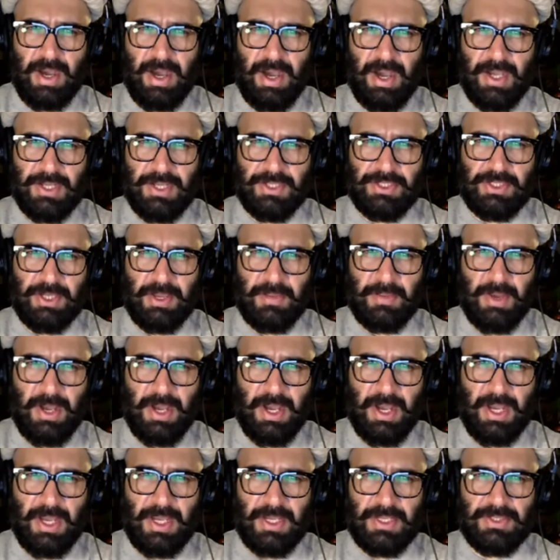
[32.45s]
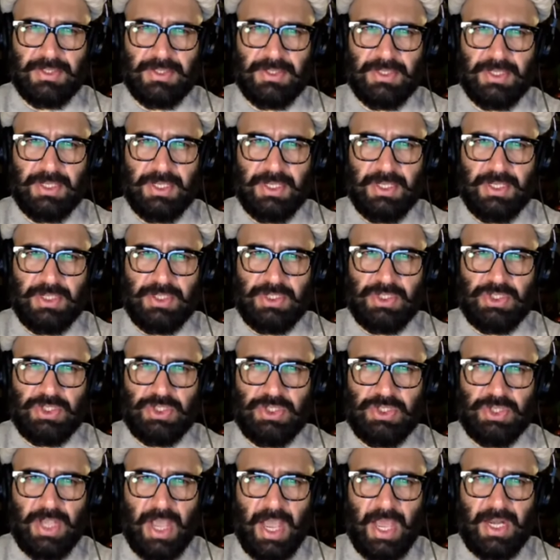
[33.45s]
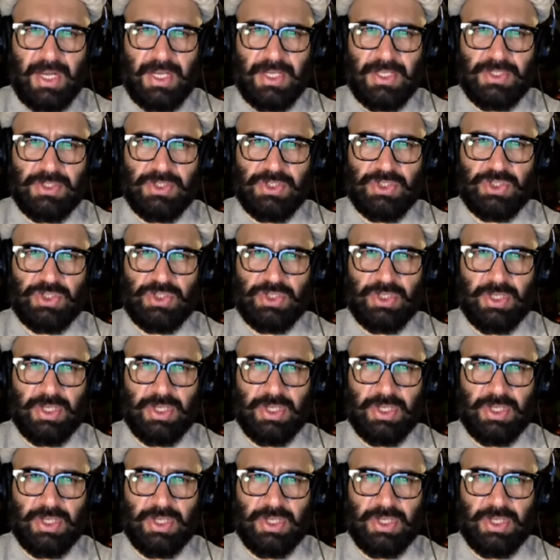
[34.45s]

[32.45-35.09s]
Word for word: आज का महाज चैलेंज